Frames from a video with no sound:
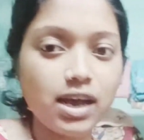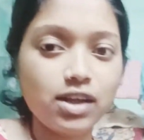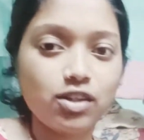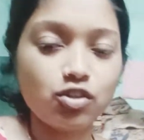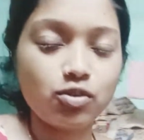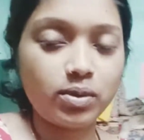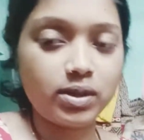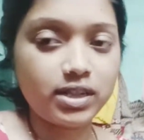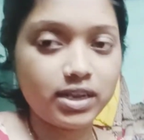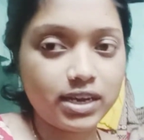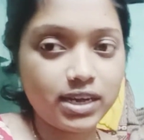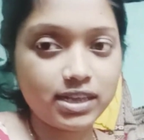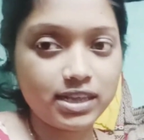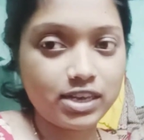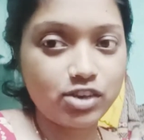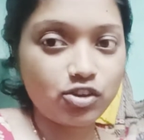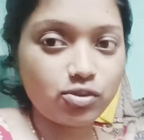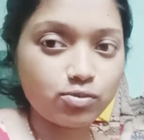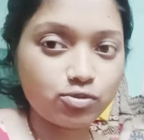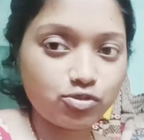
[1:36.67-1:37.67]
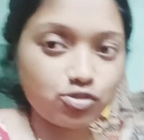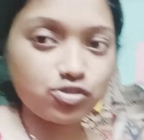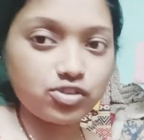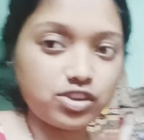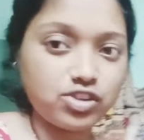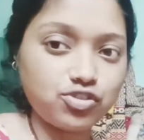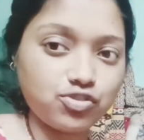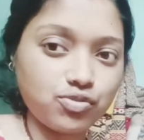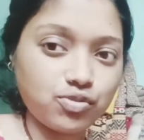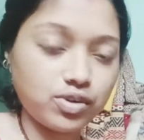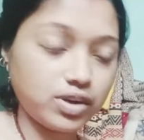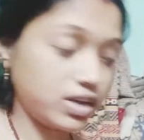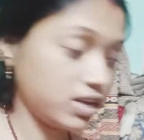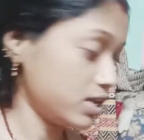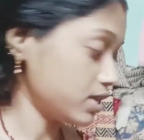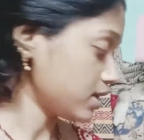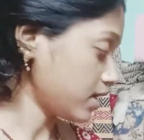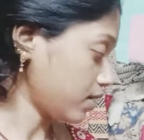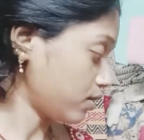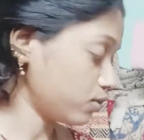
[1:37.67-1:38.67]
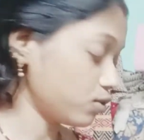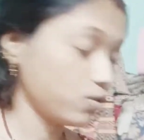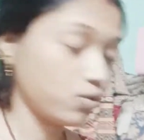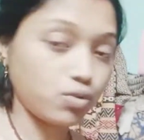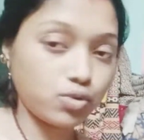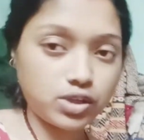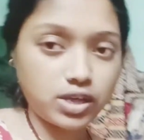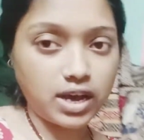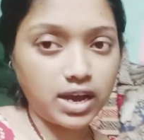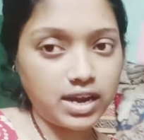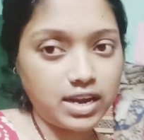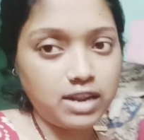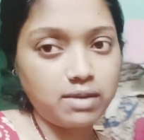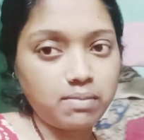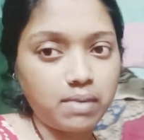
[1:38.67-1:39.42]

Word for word: তোমাদেরকে যে সমস্ত জিনিসগুলো কিনেছে এখনও গোছায়নি